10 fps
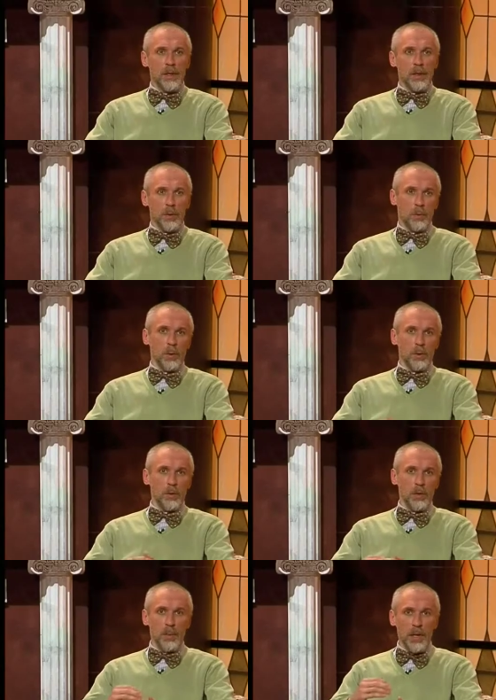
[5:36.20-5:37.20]
Но вот
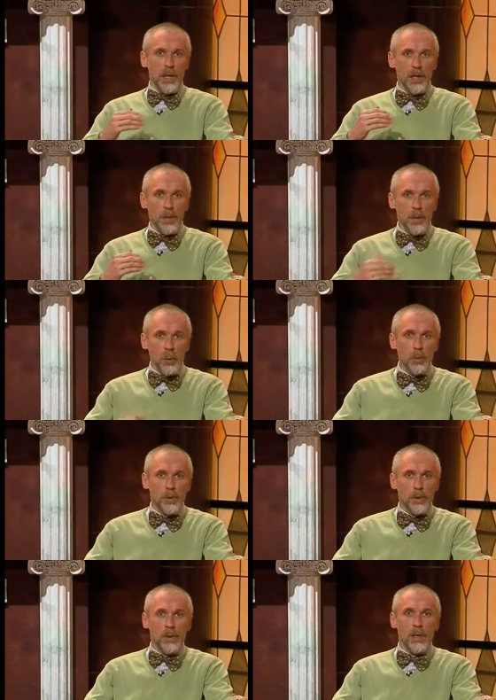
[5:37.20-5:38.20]
неприятель
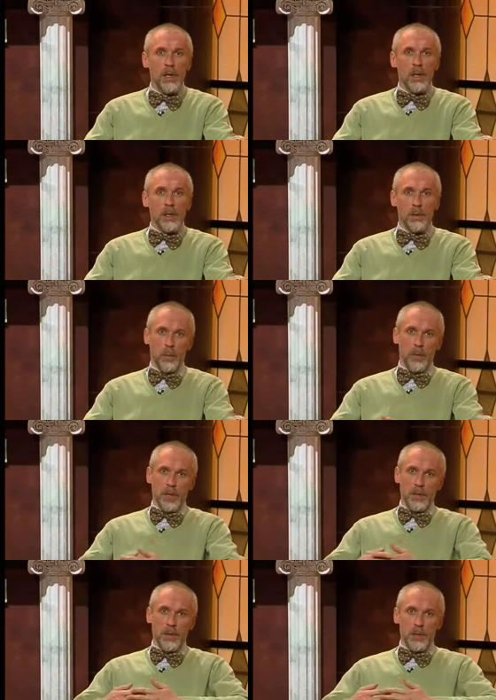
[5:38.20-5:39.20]
обнаружен. Двое
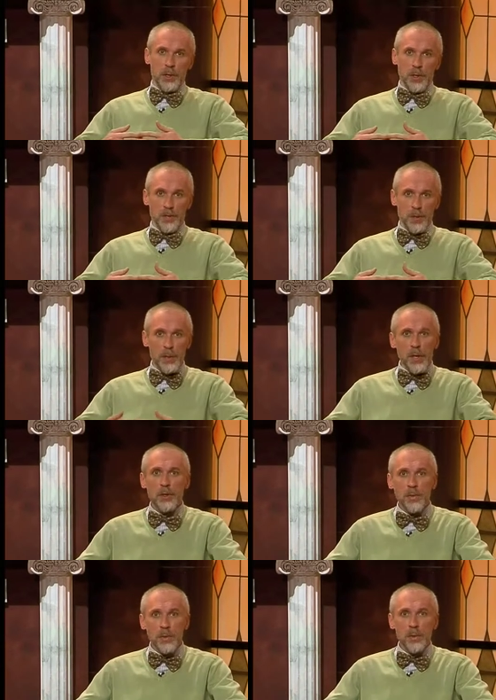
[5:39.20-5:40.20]
разведчиков
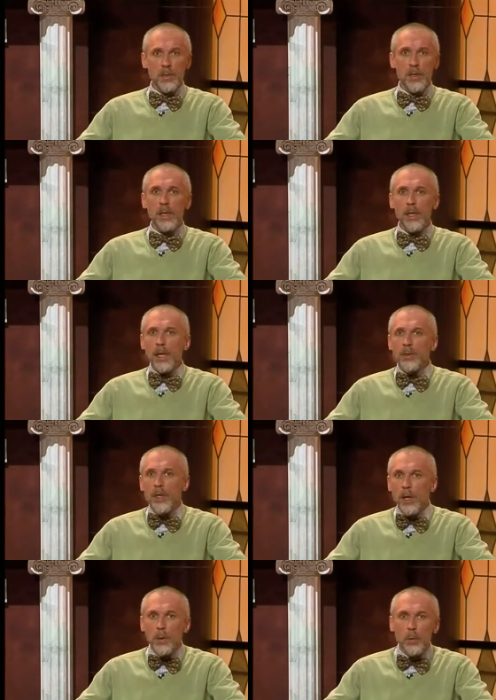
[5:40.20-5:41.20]
спешиваются и
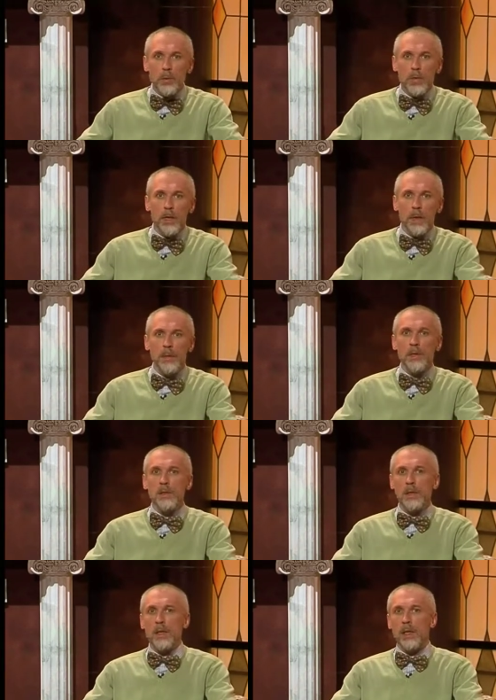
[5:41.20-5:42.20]
остаются на
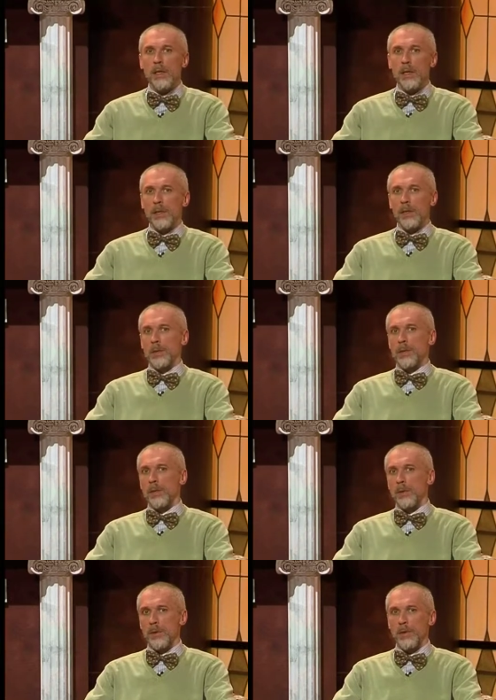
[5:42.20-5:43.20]
месте для дальнейших
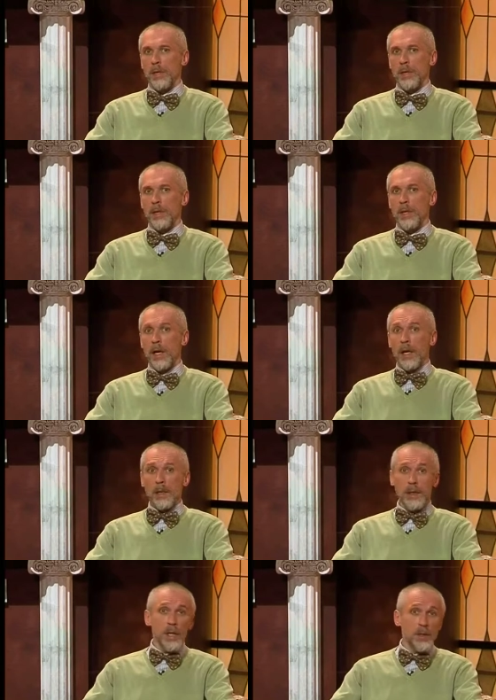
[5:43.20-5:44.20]
наблюдений.
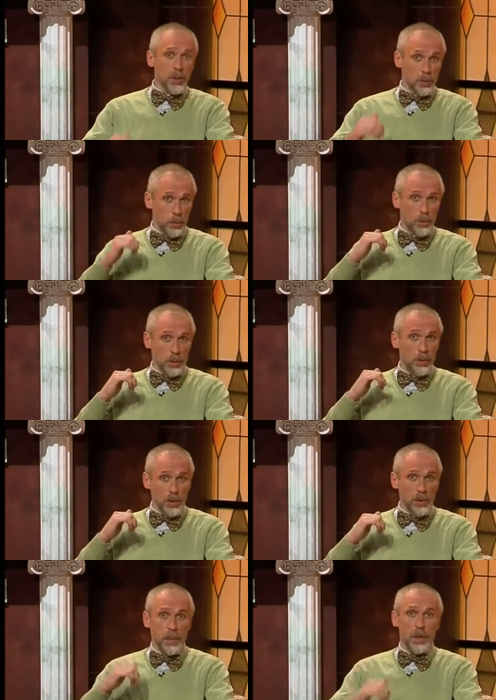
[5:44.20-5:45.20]
Третий, тот, что
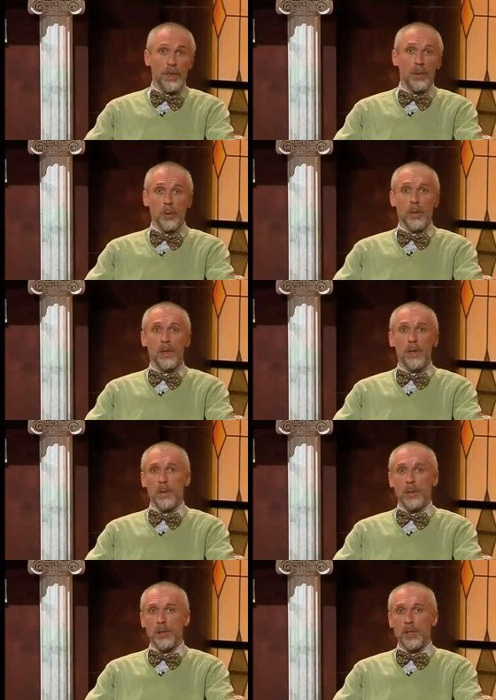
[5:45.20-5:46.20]
исполнял роль
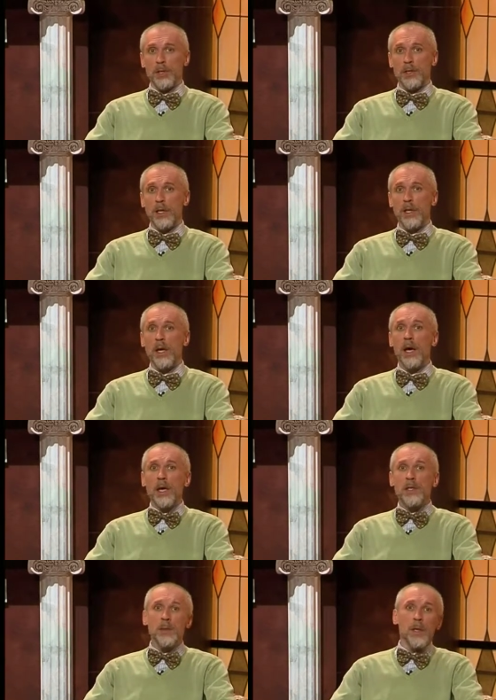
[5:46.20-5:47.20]
рабочей лошадки,
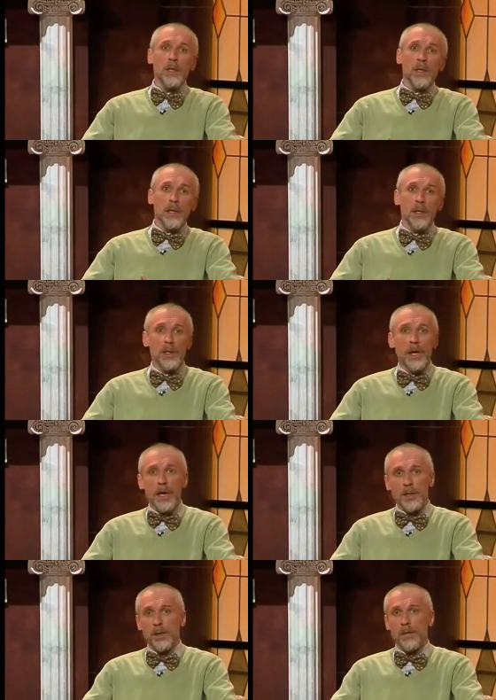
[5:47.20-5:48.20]
теперь налегке
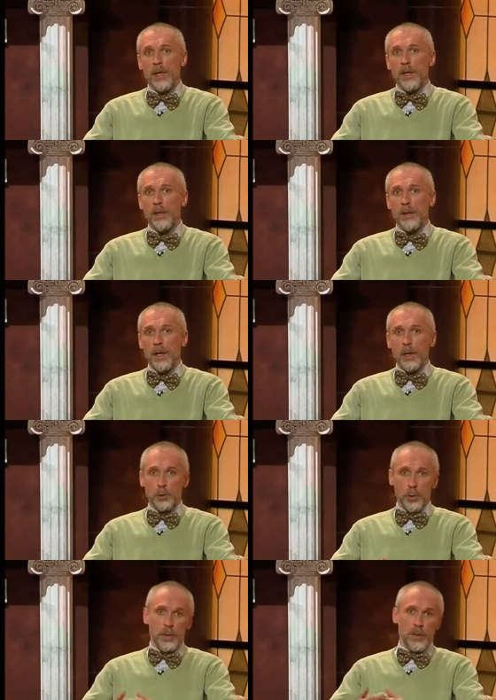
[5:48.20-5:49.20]
катит в лагерь,
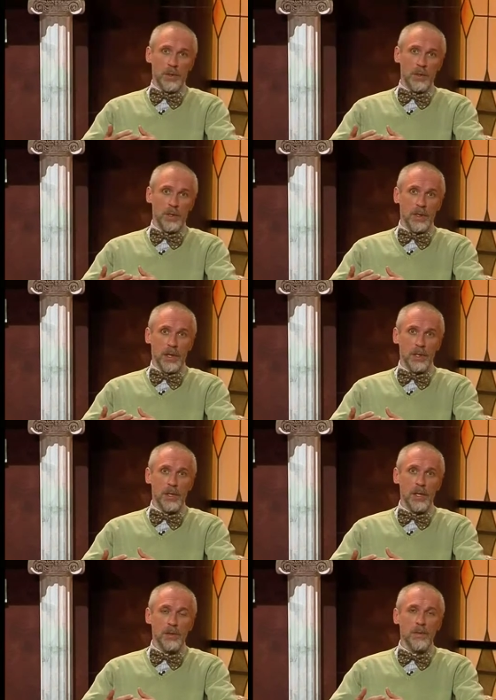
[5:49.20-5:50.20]
чтобы донести до
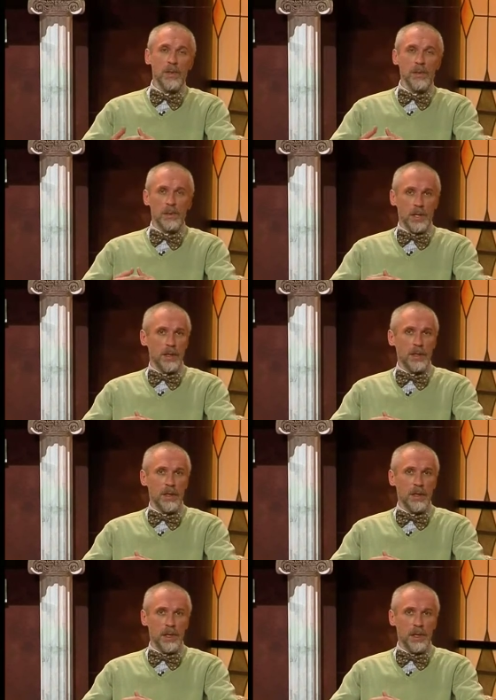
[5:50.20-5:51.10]
начальства ценные